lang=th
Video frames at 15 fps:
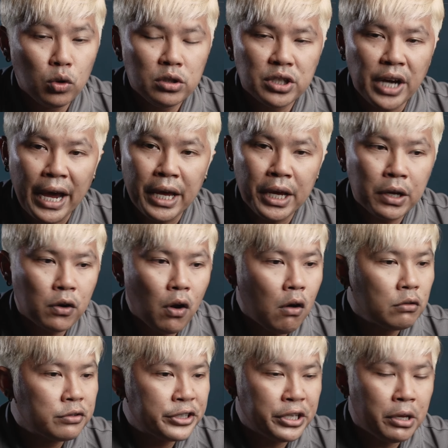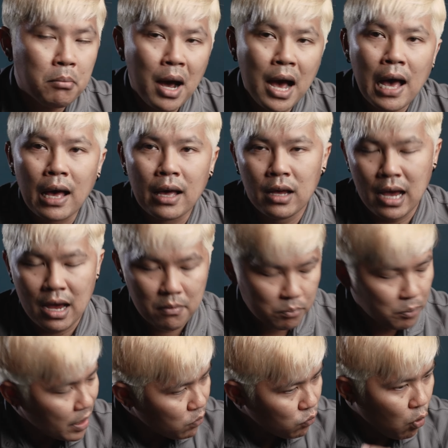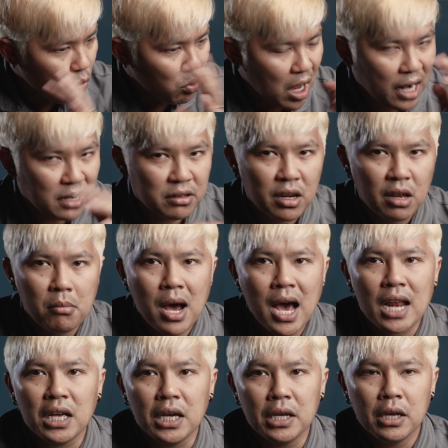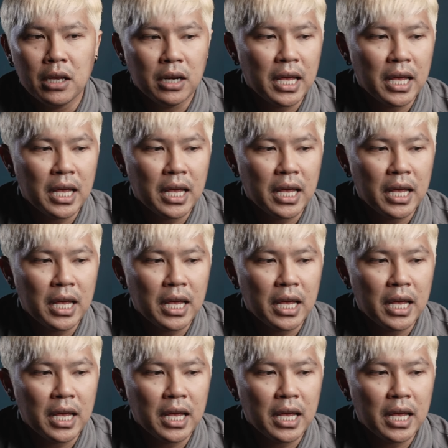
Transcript: คุณใช้กล้องซีนีมาอ่ะเป็นวงการซีนีมาเลย